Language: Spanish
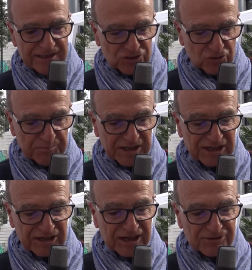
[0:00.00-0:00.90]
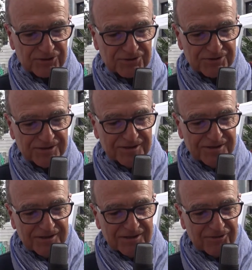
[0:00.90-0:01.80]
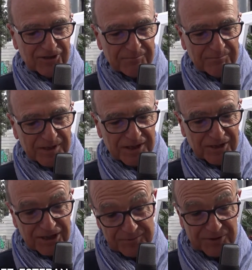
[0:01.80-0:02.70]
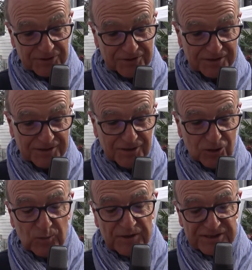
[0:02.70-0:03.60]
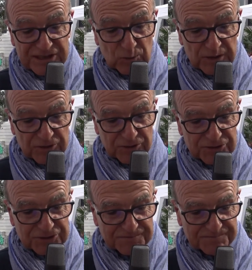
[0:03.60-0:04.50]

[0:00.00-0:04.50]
es un mini relato de mi libro Cuentas de Cuentos.